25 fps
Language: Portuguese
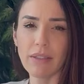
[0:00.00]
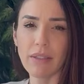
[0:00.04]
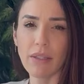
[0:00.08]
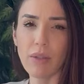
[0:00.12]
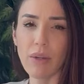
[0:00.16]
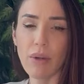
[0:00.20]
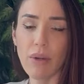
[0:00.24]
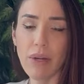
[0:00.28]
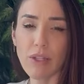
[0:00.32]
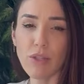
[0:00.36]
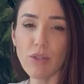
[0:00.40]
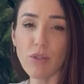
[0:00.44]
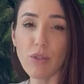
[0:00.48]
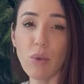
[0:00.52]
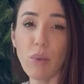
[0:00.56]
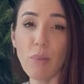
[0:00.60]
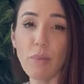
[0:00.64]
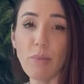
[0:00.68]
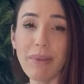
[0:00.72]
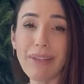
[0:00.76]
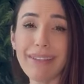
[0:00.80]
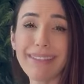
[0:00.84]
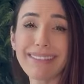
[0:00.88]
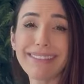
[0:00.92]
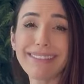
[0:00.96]
Então eu acho que o
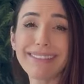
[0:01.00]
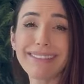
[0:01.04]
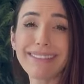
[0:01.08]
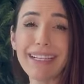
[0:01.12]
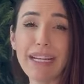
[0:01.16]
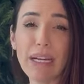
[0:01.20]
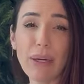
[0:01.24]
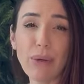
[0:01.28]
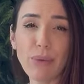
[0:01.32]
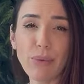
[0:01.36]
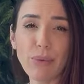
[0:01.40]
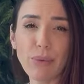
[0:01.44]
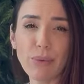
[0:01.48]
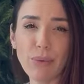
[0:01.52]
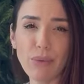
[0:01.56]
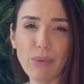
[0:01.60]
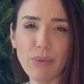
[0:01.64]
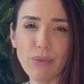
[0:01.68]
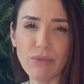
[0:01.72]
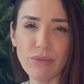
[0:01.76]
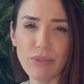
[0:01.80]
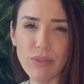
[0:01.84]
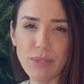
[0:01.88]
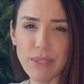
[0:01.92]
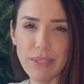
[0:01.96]
perdão
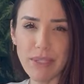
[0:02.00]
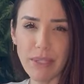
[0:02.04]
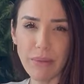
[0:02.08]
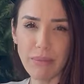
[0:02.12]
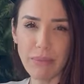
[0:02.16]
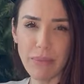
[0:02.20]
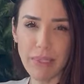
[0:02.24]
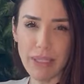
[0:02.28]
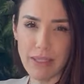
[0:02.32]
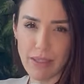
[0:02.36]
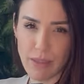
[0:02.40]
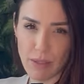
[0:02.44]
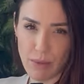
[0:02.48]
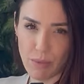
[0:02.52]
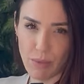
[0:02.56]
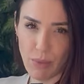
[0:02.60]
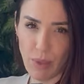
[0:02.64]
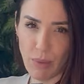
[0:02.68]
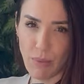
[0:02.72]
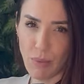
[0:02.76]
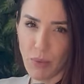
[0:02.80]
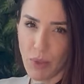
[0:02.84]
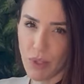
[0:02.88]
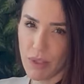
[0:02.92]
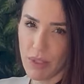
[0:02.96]
com você mesmo
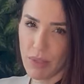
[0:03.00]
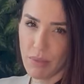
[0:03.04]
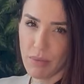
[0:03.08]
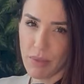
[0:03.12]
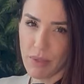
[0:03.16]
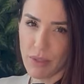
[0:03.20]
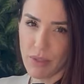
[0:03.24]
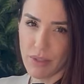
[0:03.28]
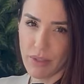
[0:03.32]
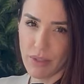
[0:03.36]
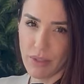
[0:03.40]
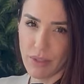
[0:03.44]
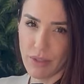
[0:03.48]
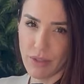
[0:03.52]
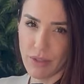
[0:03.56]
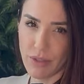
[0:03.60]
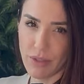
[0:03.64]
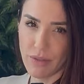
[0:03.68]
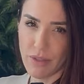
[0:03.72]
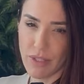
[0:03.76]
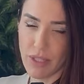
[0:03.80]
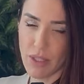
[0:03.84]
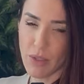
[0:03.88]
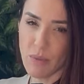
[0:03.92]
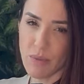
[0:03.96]
é muito
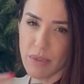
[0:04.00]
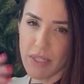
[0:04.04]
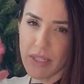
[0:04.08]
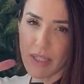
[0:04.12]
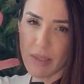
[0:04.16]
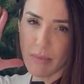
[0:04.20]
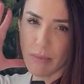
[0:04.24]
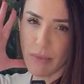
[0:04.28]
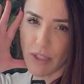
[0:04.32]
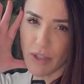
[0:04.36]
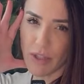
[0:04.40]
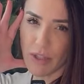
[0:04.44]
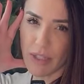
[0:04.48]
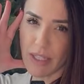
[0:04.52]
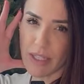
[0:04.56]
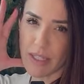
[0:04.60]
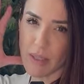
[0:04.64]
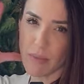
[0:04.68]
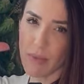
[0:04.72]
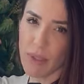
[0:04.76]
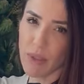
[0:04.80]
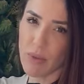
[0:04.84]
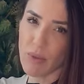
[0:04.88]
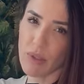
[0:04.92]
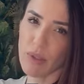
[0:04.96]
importante. Você não precisa imaginar se
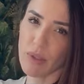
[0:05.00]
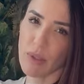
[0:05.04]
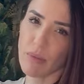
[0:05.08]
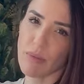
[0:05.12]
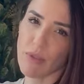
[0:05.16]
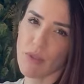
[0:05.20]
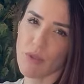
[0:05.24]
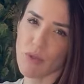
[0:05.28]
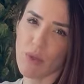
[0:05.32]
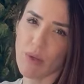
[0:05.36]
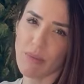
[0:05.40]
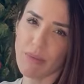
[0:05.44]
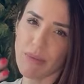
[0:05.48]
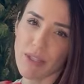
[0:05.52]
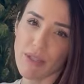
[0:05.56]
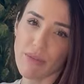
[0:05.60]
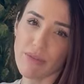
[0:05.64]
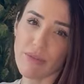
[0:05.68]
perdoando a pessoa, mas